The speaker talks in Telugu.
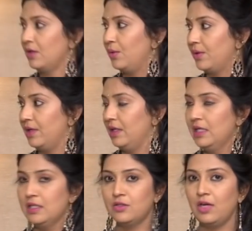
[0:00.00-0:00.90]
ఓకే
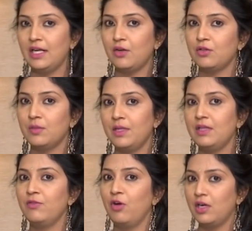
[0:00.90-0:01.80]
అంటే కొంతమంది
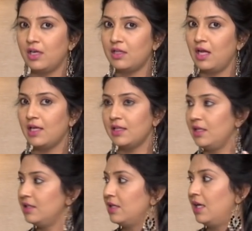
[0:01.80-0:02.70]
వాటర్
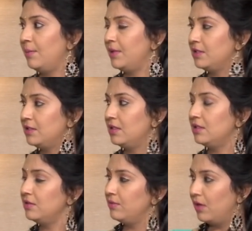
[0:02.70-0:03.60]
తాగితేనే చాలా మంచిది
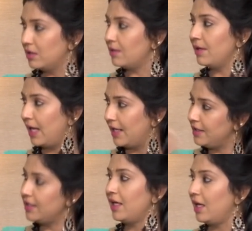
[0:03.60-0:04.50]
అనేసి వాటర్
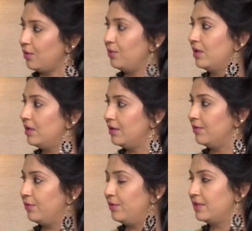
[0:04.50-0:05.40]
అన్నిటికీ ఎక్కువగా
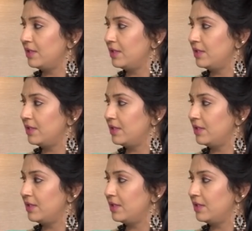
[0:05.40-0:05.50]
ఫ్లూయిడ్స్